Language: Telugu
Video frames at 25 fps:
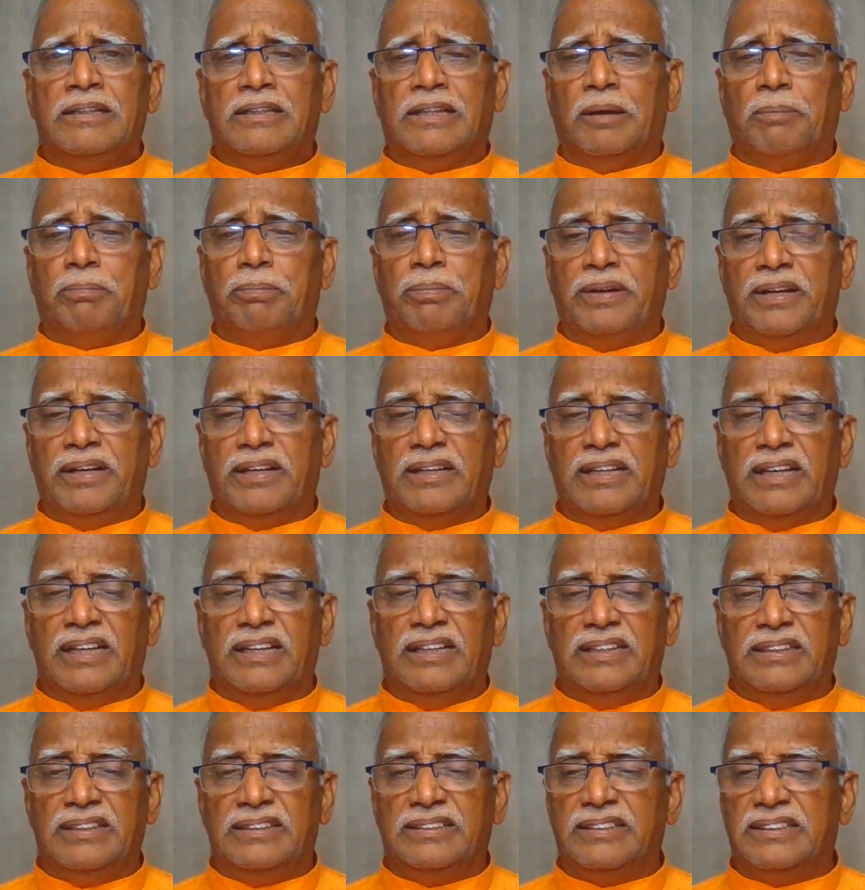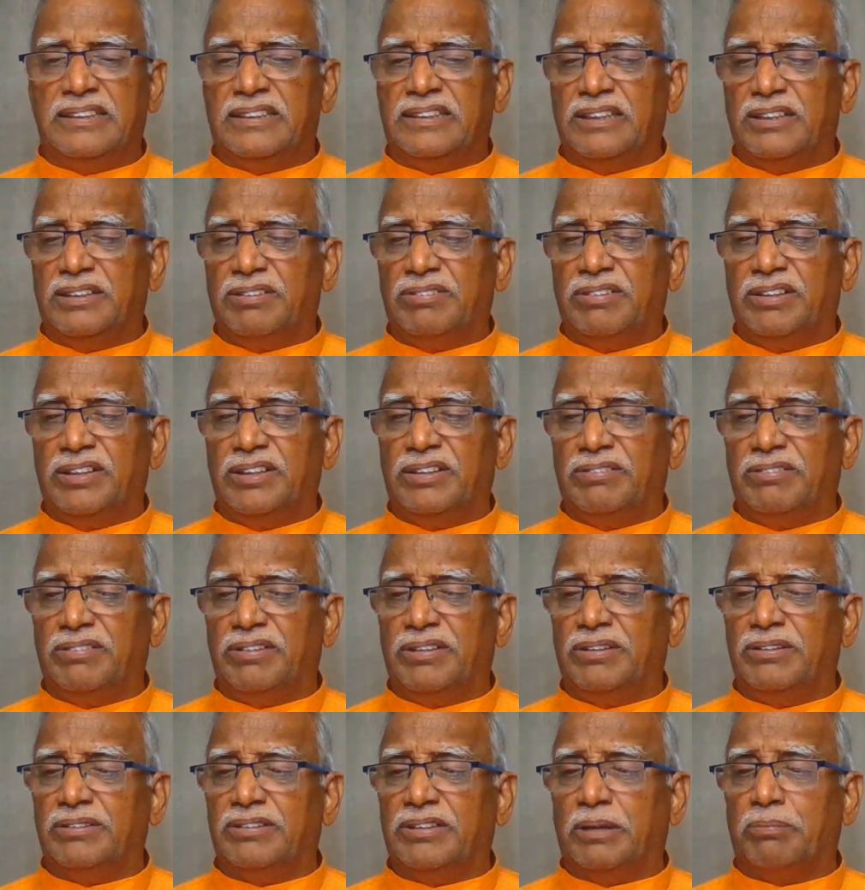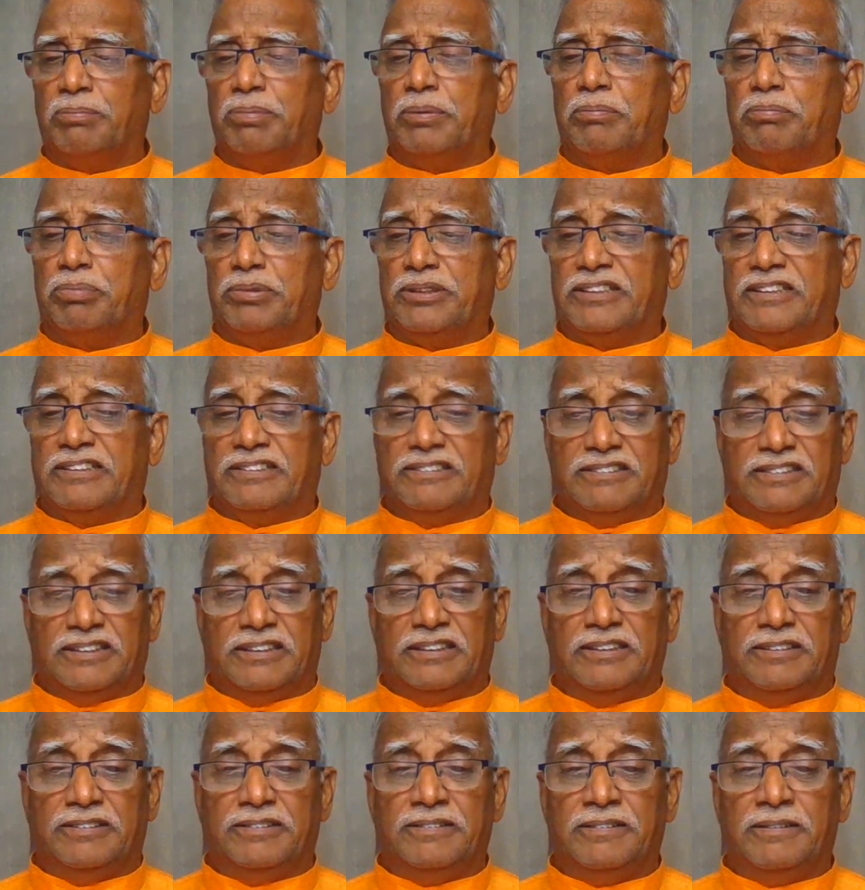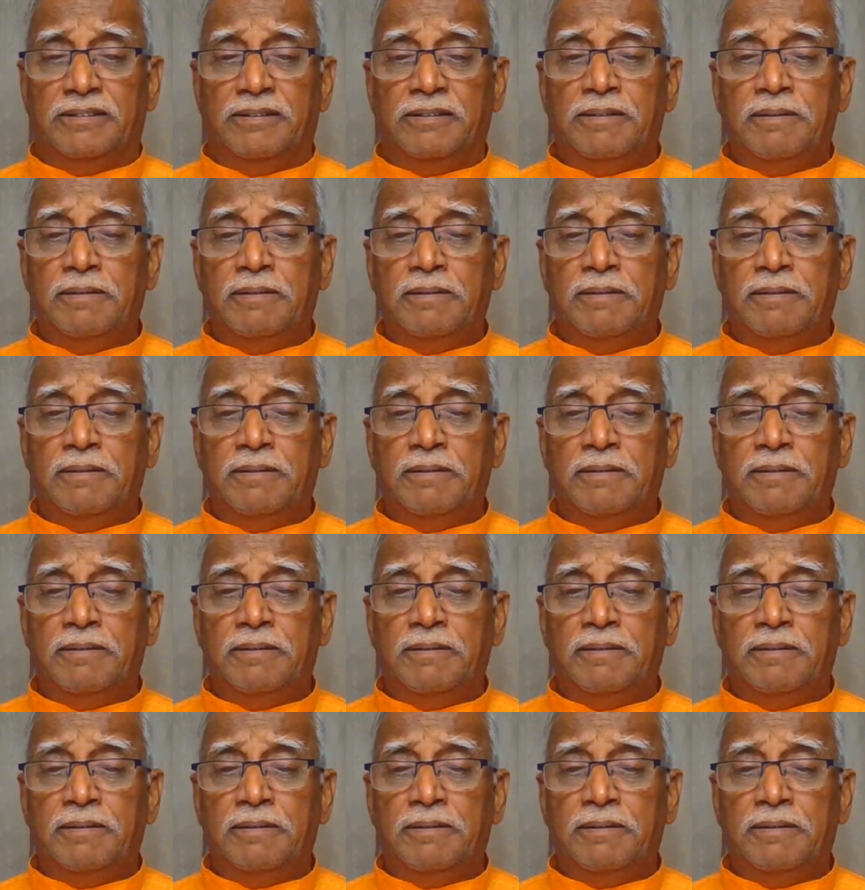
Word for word: తపనని కలిగించేటటువంటి వాడు తప్పింపు చేస్తాడు